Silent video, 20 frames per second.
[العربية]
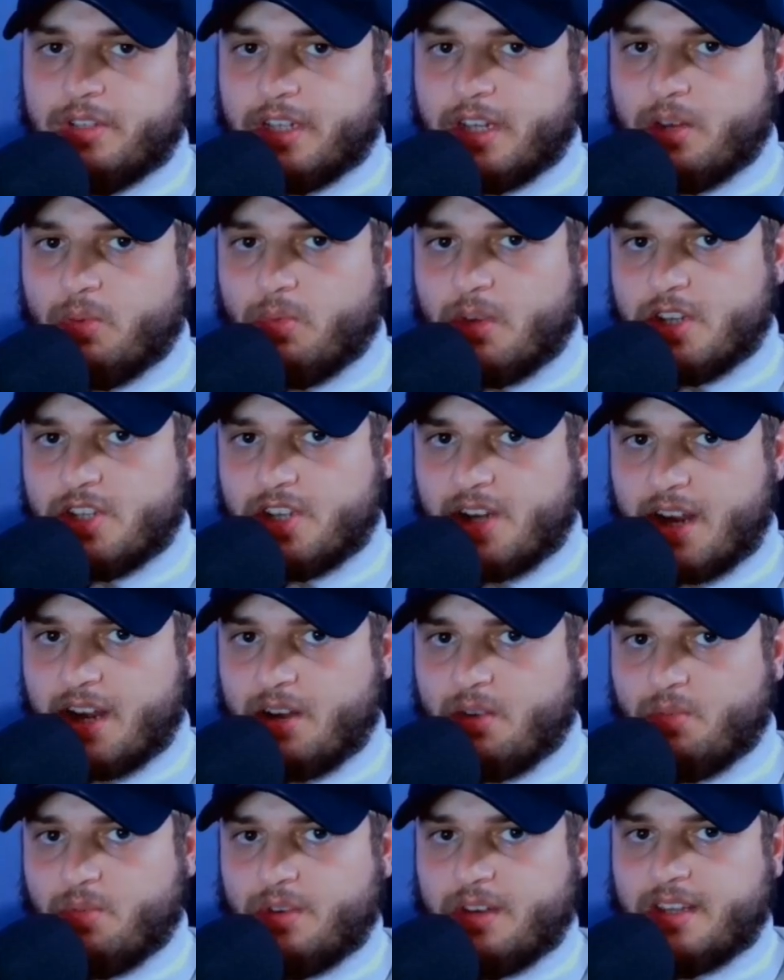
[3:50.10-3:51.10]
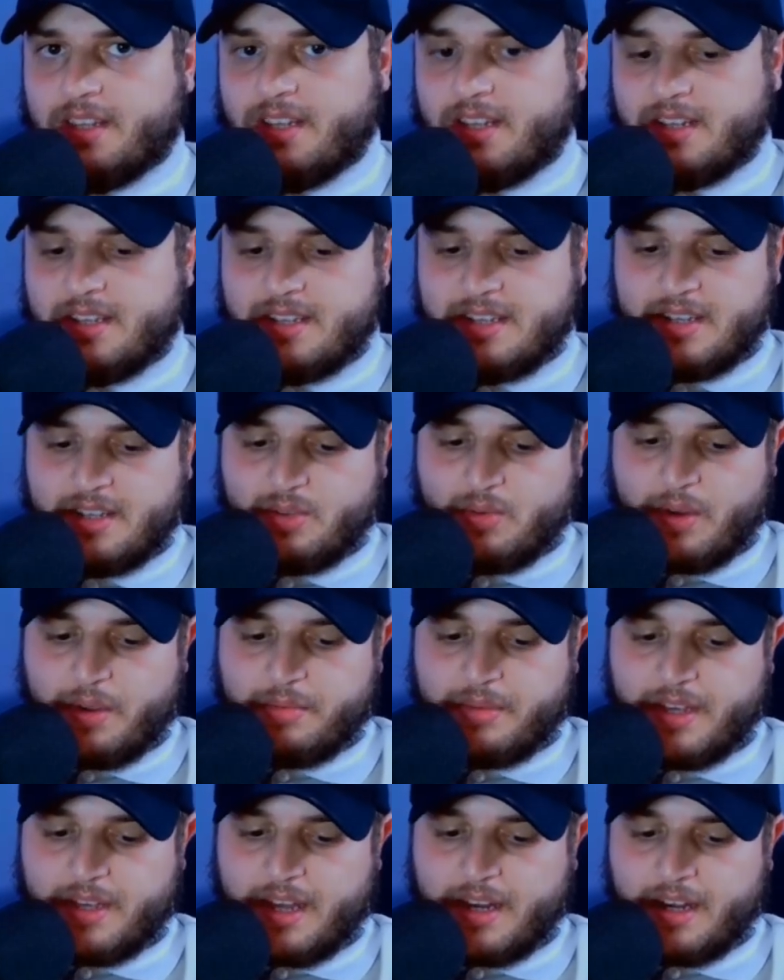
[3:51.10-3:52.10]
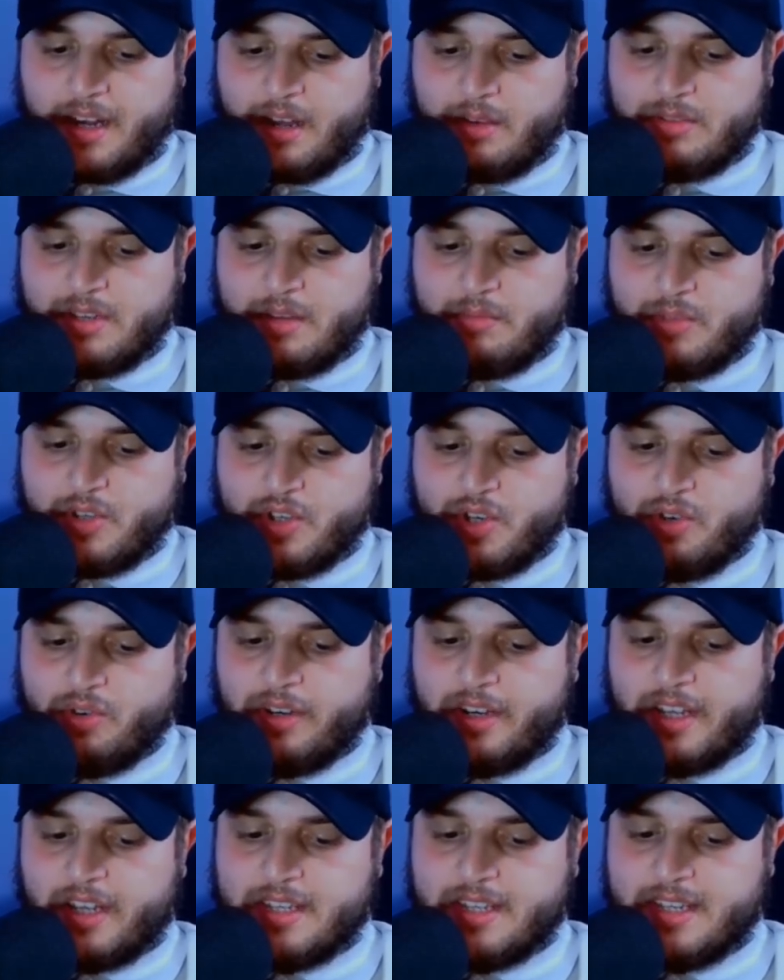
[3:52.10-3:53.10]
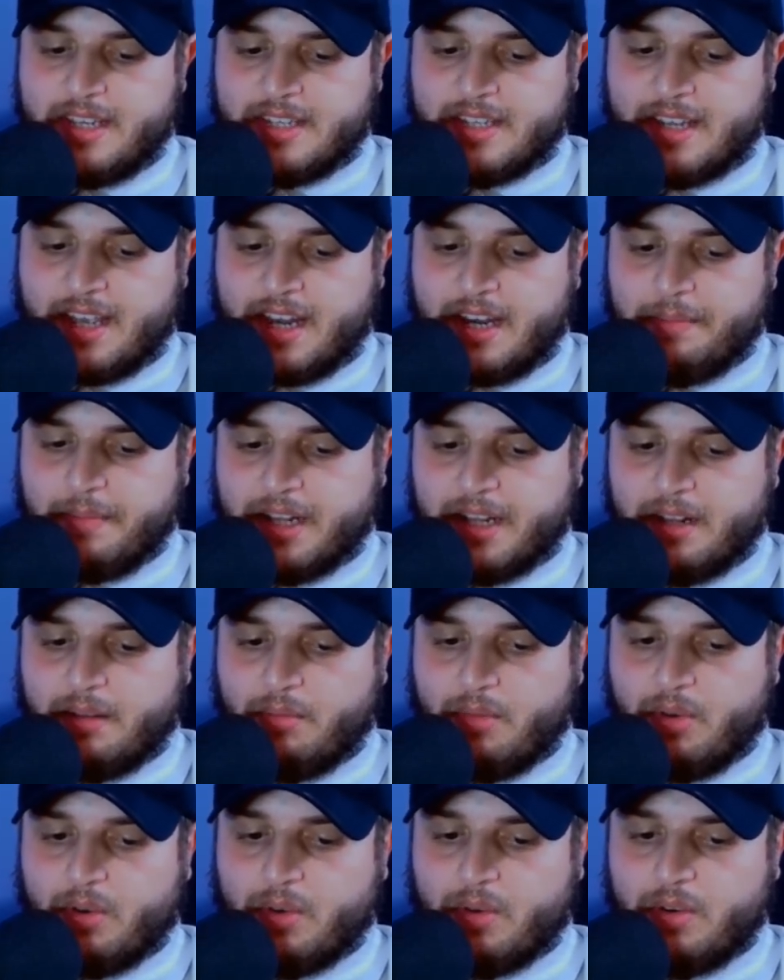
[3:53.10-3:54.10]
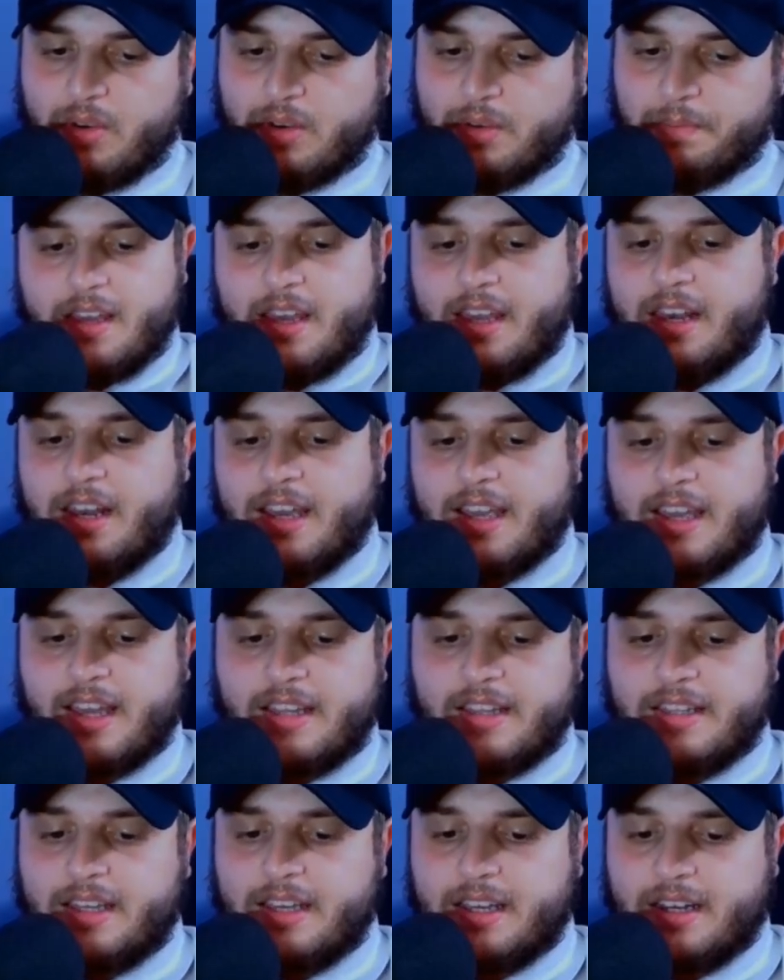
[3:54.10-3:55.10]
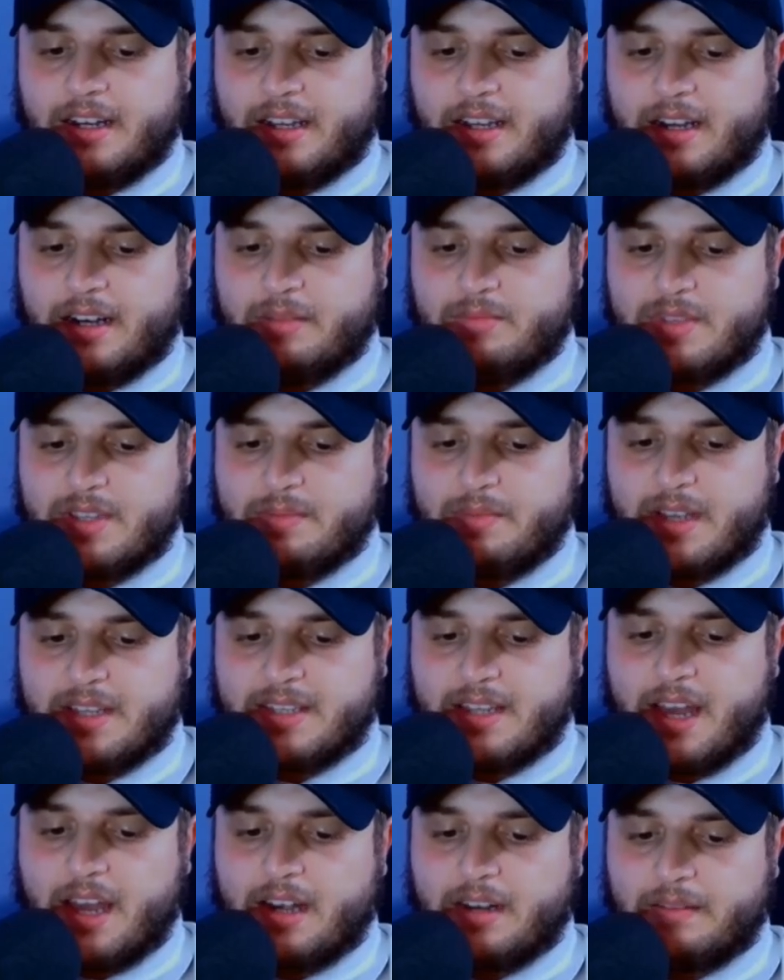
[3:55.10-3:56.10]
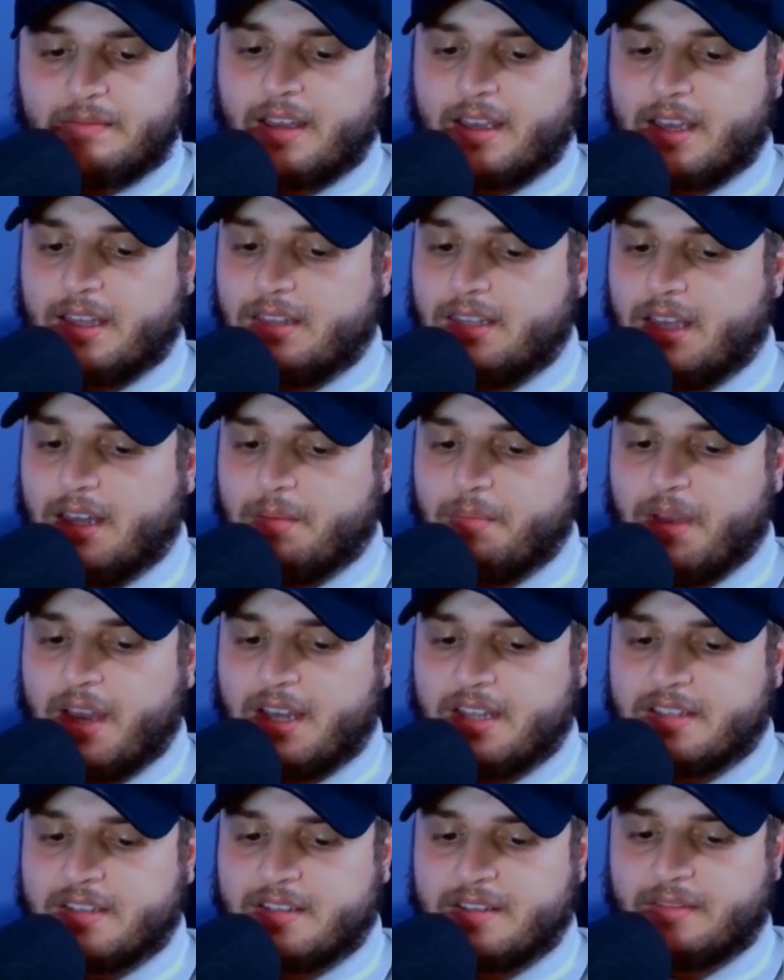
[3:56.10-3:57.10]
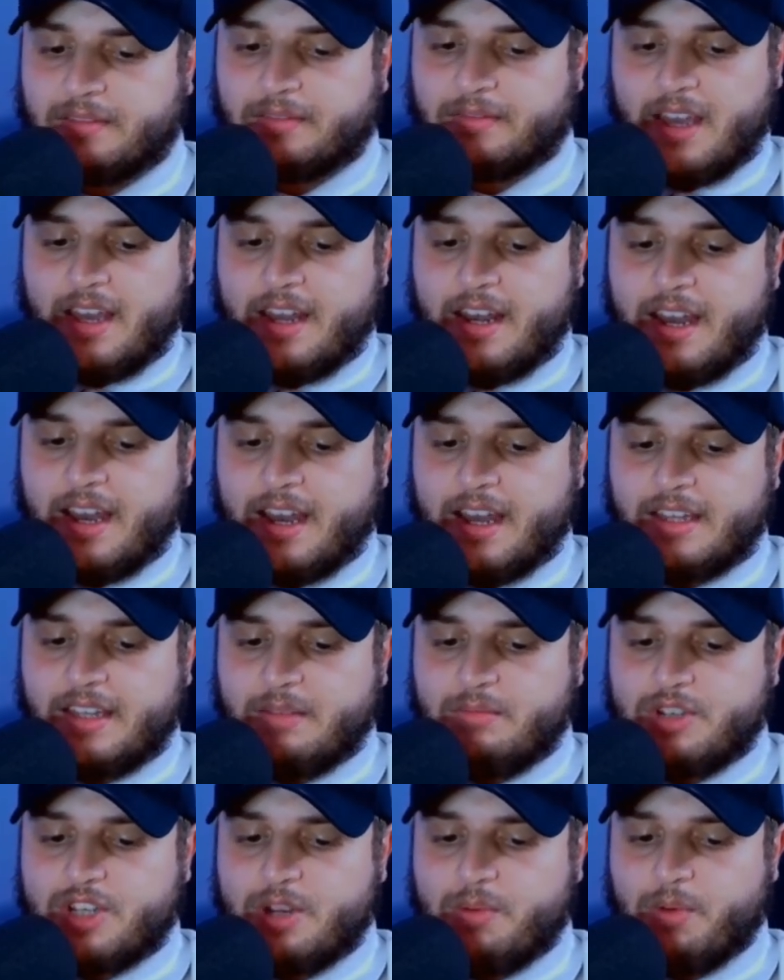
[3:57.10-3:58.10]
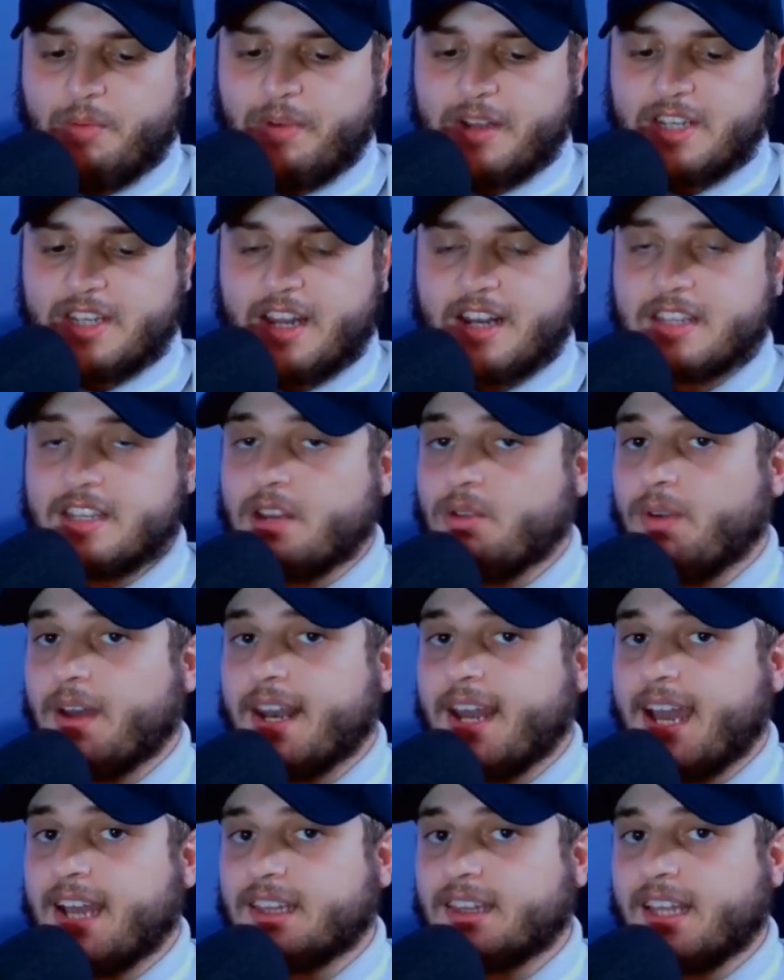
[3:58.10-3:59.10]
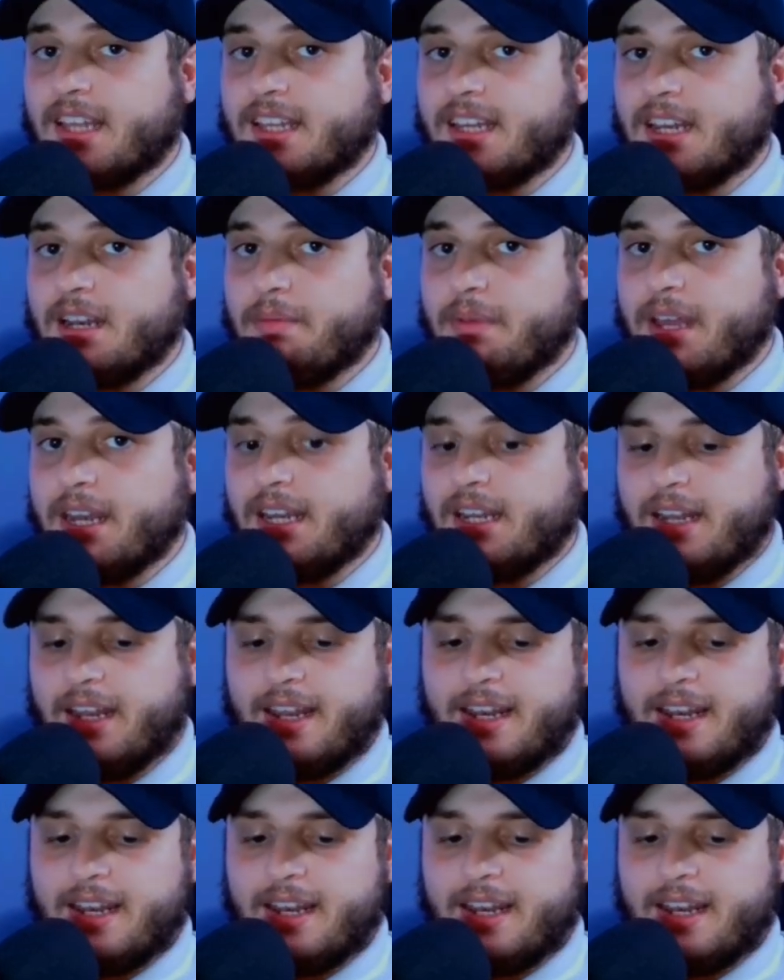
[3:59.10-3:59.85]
لديك الواجهه ديال الاولى ديال السيت ويب ديالنا وتنمشيو للنسيت كلمه المرور هنا كندير رمز مسار كندير بحث هنا غادي نمشي مباشره وغنحط هذاك البريد